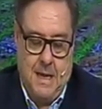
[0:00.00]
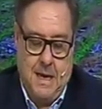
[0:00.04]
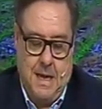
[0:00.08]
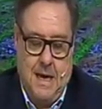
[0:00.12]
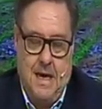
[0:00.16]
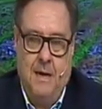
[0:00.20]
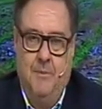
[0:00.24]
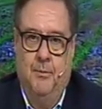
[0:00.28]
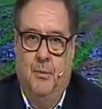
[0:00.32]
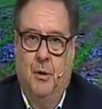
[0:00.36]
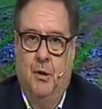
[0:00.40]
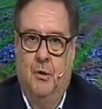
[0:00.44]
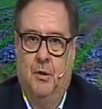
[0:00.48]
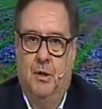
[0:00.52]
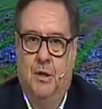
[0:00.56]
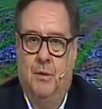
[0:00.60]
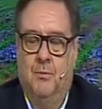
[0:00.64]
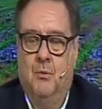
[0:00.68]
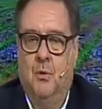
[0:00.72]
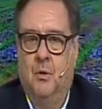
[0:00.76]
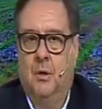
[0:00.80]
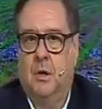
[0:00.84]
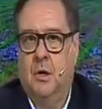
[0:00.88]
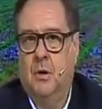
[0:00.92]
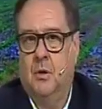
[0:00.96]
al
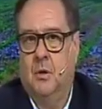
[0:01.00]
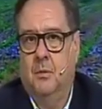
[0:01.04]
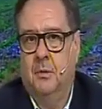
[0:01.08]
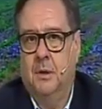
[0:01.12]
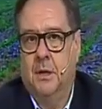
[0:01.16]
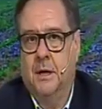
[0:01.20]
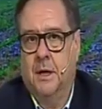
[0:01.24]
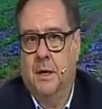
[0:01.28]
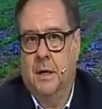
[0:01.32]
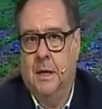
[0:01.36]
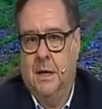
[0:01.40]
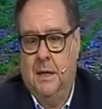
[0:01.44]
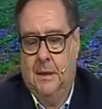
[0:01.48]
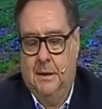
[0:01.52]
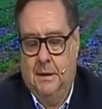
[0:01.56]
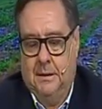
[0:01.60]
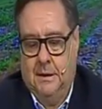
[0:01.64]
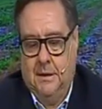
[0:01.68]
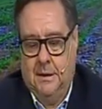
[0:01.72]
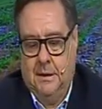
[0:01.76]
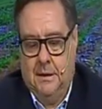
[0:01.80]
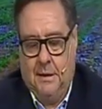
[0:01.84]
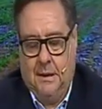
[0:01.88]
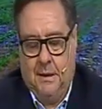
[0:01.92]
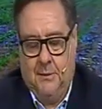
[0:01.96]
peronismo que gobierna
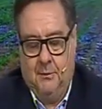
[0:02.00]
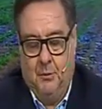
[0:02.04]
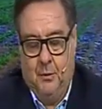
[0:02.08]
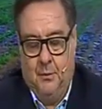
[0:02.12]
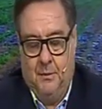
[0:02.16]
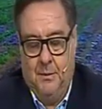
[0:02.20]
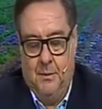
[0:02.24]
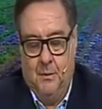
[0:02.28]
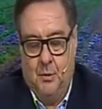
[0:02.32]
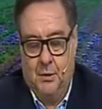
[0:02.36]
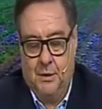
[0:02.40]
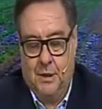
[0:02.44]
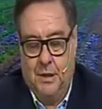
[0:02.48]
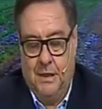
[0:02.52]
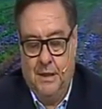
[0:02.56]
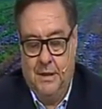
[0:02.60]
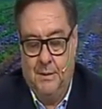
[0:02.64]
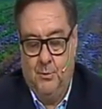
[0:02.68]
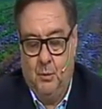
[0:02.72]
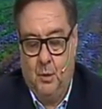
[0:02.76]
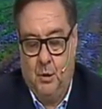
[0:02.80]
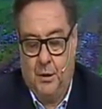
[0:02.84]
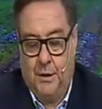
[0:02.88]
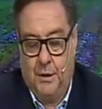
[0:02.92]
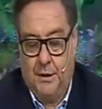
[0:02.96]
desde que volvimos a la
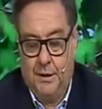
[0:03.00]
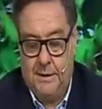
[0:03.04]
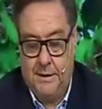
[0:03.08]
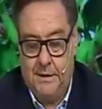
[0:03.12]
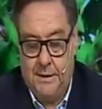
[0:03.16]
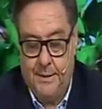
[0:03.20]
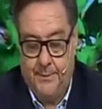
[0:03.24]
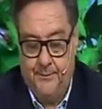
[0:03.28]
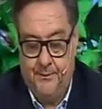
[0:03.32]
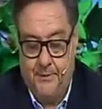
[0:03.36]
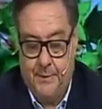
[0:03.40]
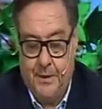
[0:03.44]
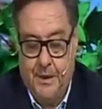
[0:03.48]
democracia.